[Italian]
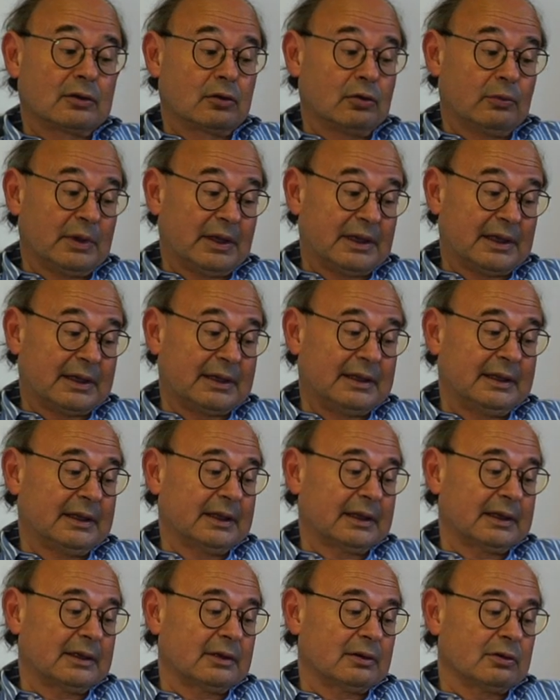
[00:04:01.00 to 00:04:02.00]
come De
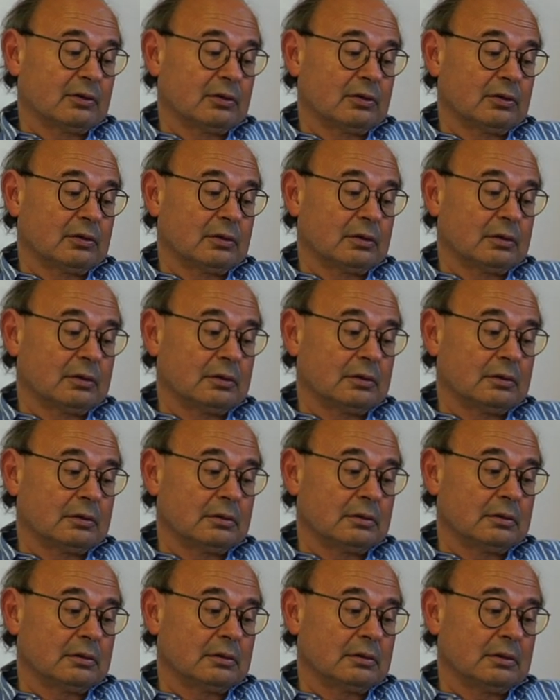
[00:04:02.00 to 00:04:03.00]
Chirico,
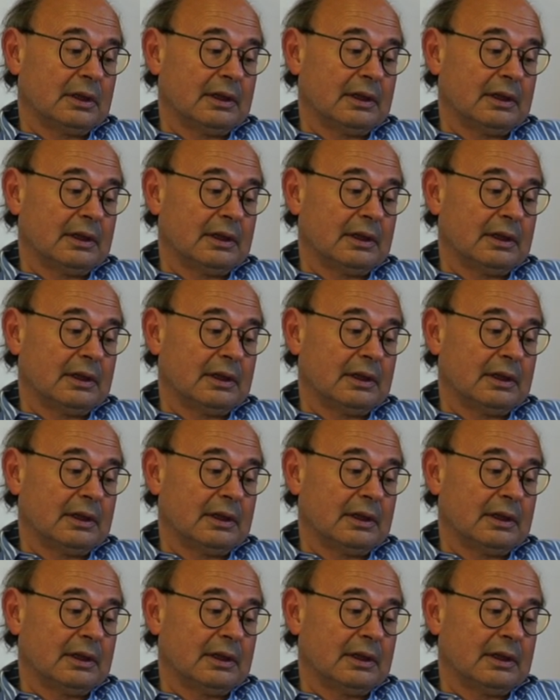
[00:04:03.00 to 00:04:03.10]
eh,